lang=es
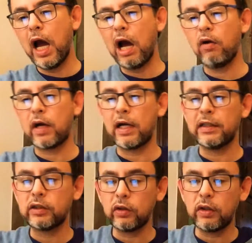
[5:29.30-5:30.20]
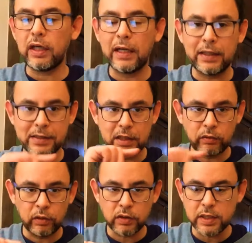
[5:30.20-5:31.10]
Ahora, estoy en el
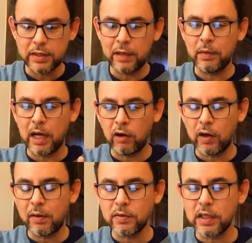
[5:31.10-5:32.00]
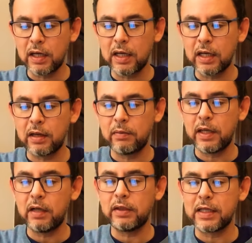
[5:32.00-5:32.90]
segundo sistema. Ahora vamos a
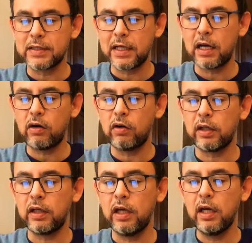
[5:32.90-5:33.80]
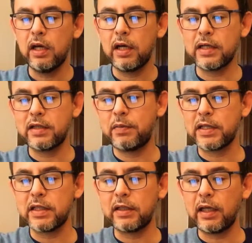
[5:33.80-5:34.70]
ver el tercer acorde que se
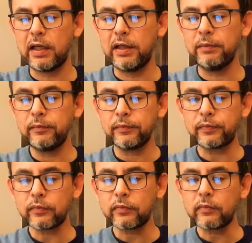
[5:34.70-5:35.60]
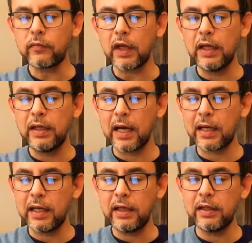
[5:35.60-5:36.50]
presenta aquí. Y
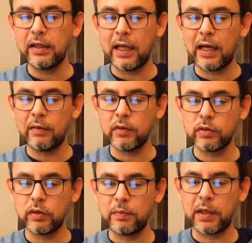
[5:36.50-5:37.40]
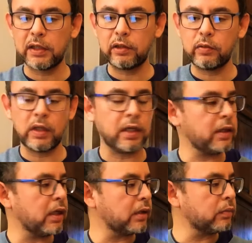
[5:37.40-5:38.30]
aquí tenemos una
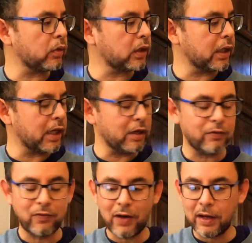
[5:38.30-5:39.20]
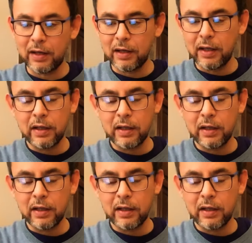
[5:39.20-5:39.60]
particularidad porque el Fa